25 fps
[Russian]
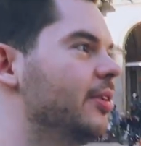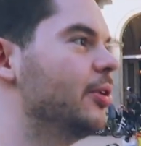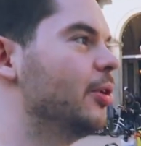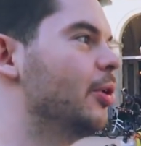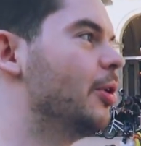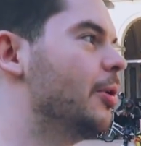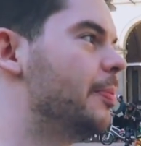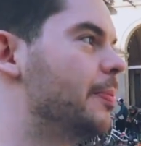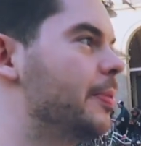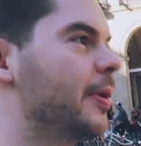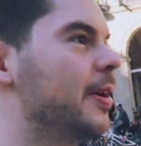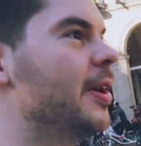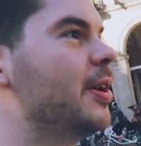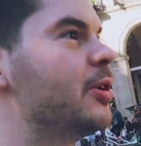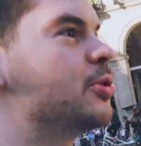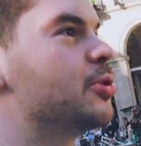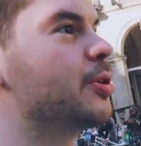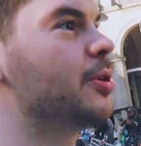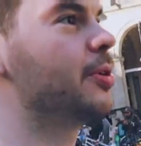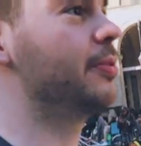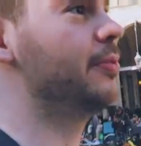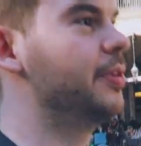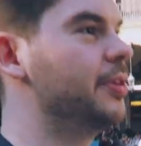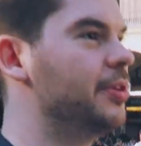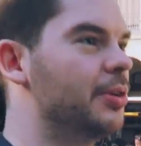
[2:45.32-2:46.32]
но
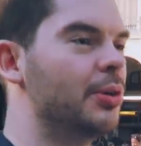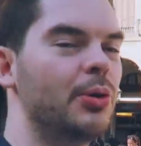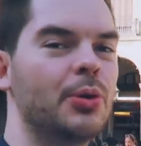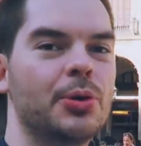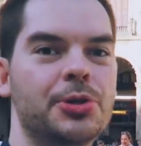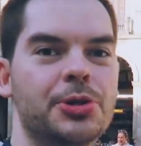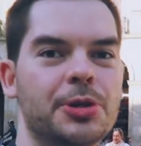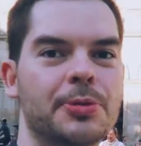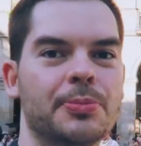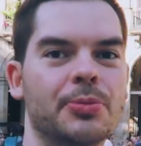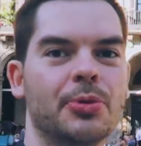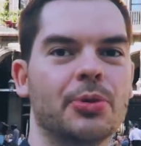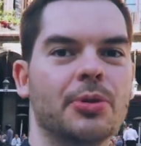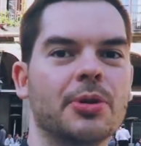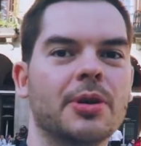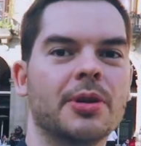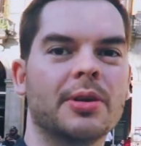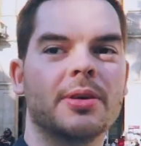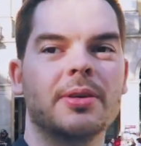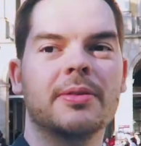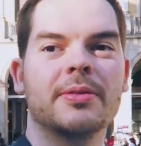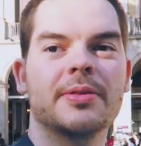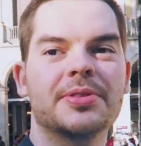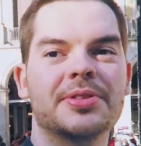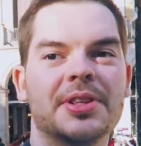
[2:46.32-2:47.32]
приезжих видно очень много.
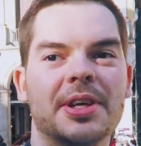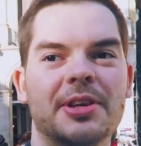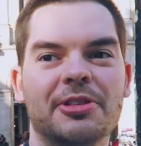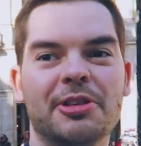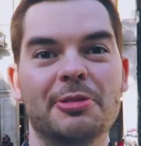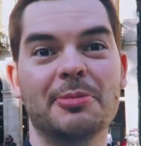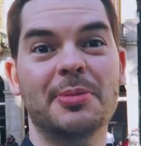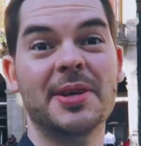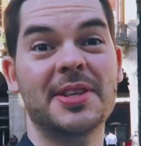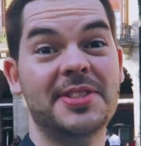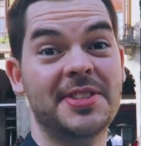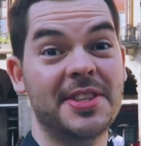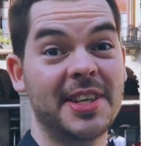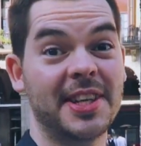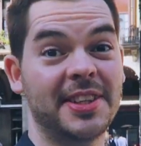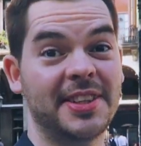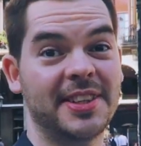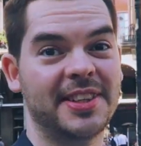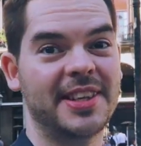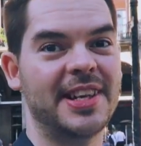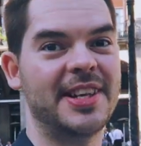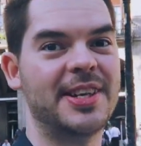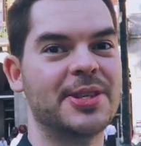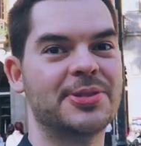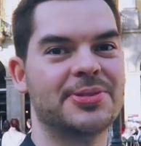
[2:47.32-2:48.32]
В основном
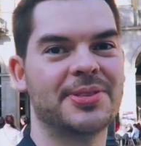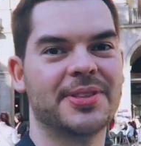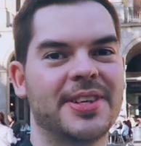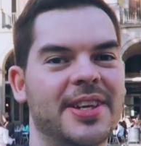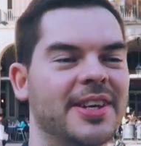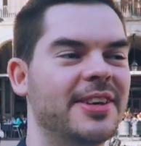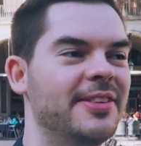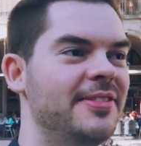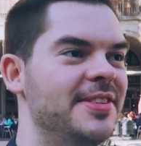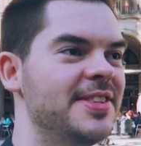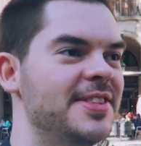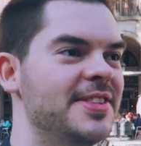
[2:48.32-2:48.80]
азиаты, конечно, как и